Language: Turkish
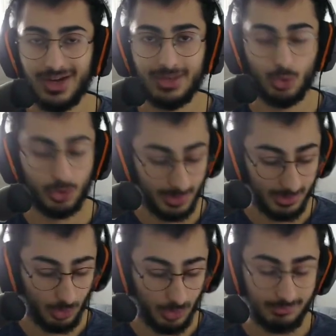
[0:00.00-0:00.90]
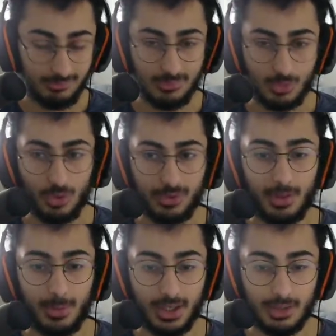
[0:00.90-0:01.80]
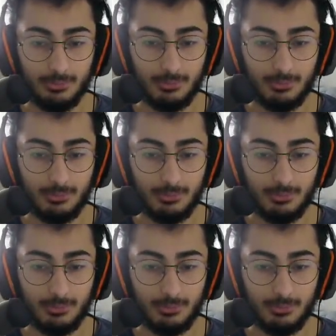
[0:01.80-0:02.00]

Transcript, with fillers: var mı onu bilmiyorum. Kornaya bakalım.